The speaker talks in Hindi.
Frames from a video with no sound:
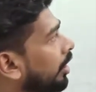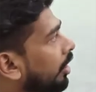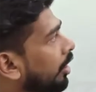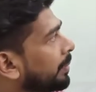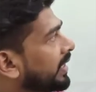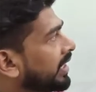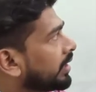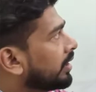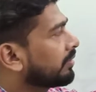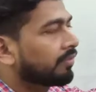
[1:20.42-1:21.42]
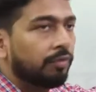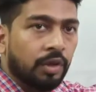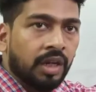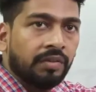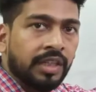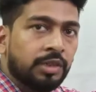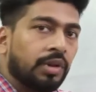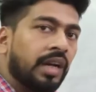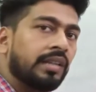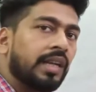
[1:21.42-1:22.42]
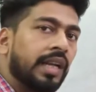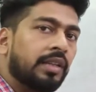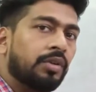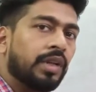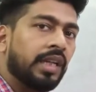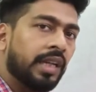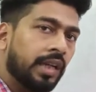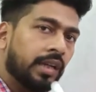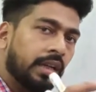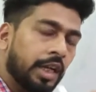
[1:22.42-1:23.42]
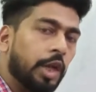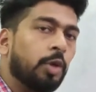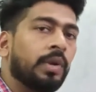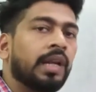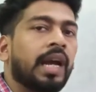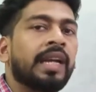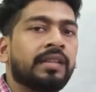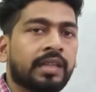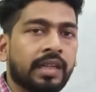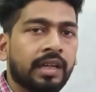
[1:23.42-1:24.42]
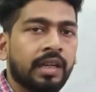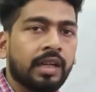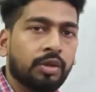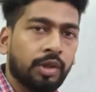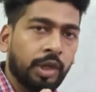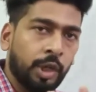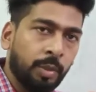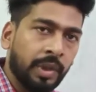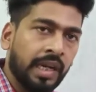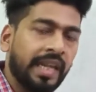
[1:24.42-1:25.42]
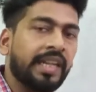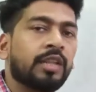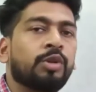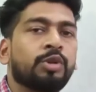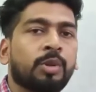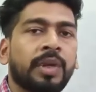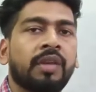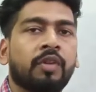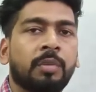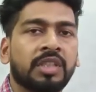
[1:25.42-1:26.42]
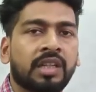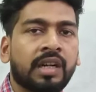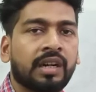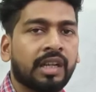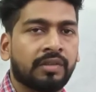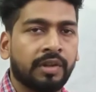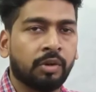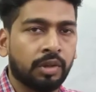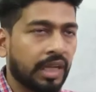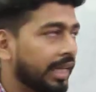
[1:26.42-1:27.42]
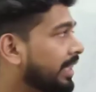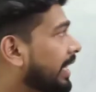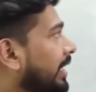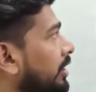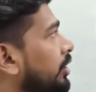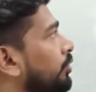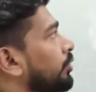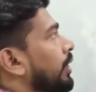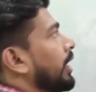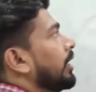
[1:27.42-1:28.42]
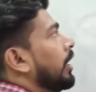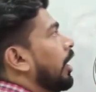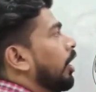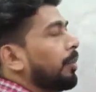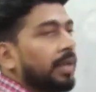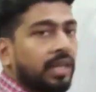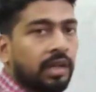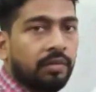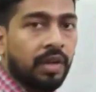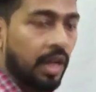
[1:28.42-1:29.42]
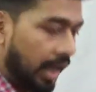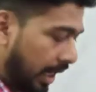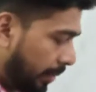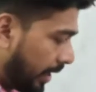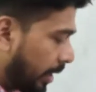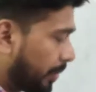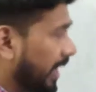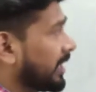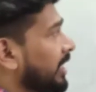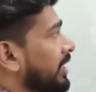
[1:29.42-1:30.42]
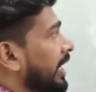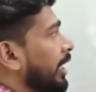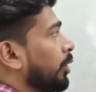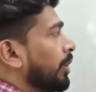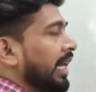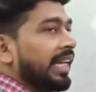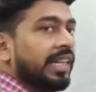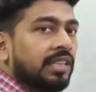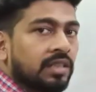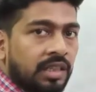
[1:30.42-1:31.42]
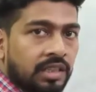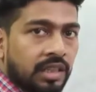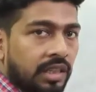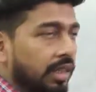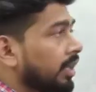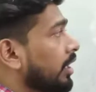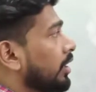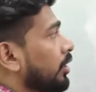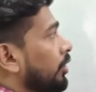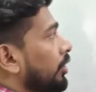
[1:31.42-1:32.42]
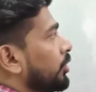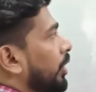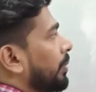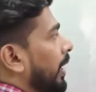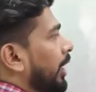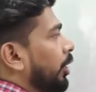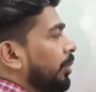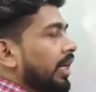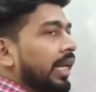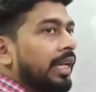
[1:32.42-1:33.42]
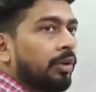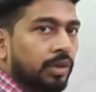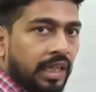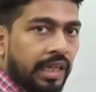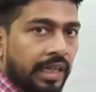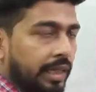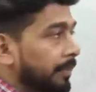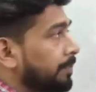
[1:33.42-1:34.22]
ऑप्टिक नर्व्स वो नर्व्स हैं जो कहाँ से अराइज हो रही हैं ह्यूमन आई से तो ह्यूमन आई के थ्रू जो भी इंफॉर्मेशन का ट्रांसफ़र होता है दैट इज़ ड्यू टू द ऑप्टिक नर्व अब अगर बात की जाए ह्यूमन आई के स्ट्रक्चर की तो जो आपका ह्यूमन आई होती है